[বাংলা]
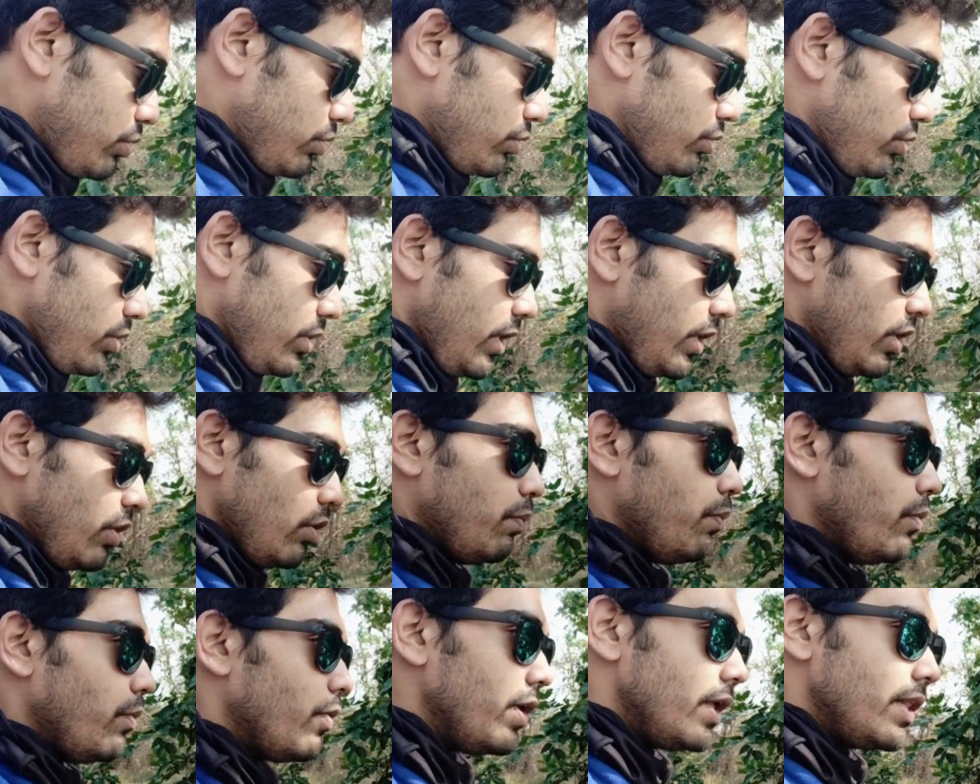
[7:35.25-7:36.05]
জিনের
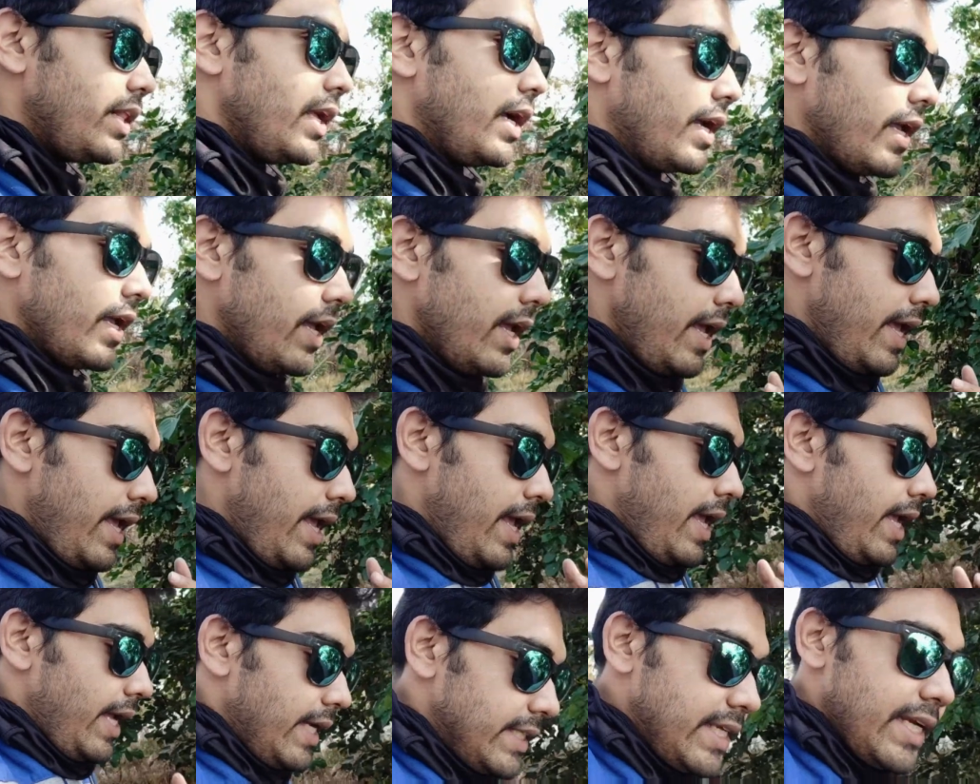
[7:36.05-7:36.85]
রহস্য যদি
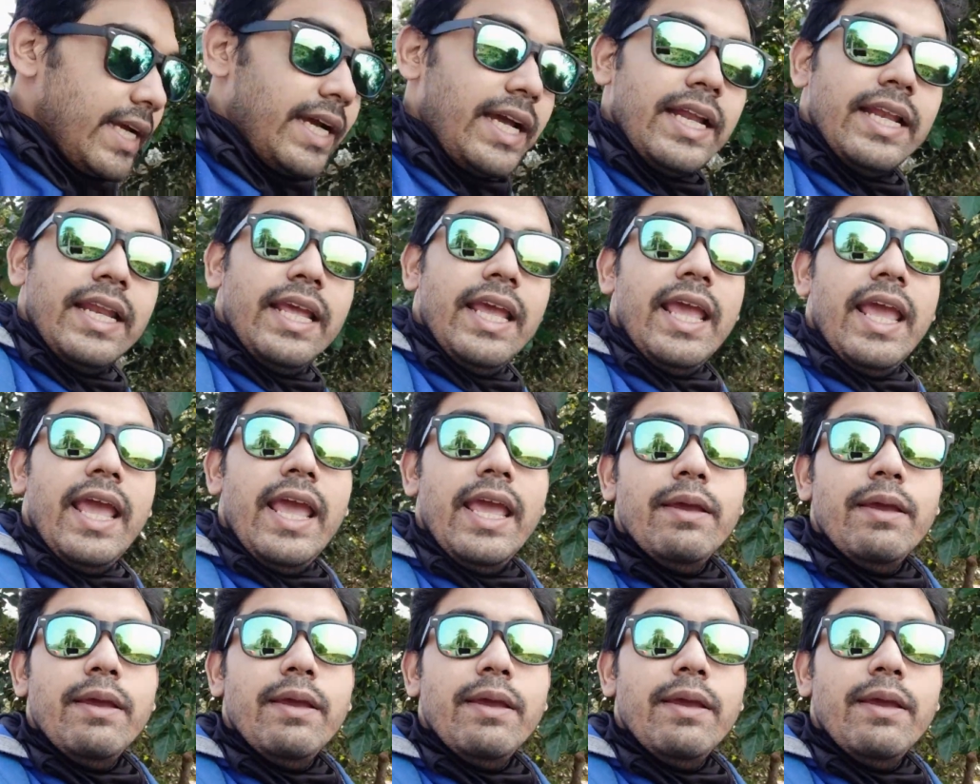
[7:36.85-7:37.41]
কেউ পড়ে থাকে